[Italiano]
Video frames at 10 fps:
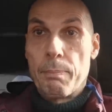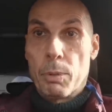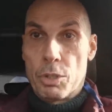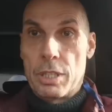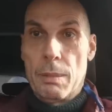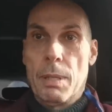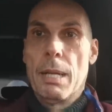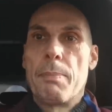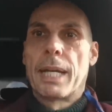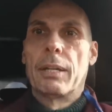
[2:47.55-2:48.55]

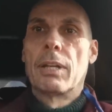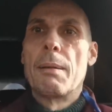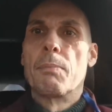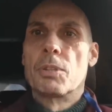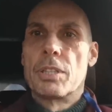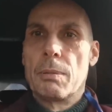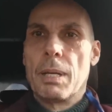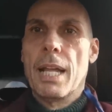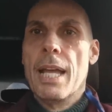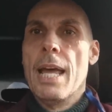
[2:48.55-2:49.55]
possibile, perché non è impossibile.